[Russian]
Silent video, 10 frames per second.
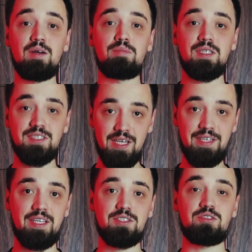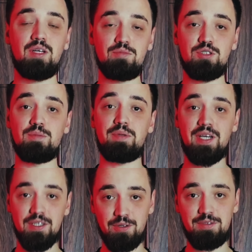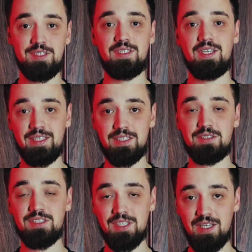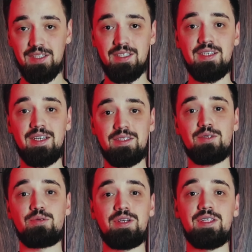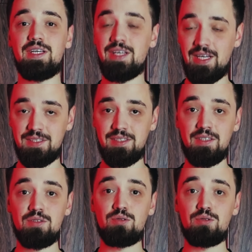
Последнее, что нам нужно приготовить для нашего салата, это куриные яйца.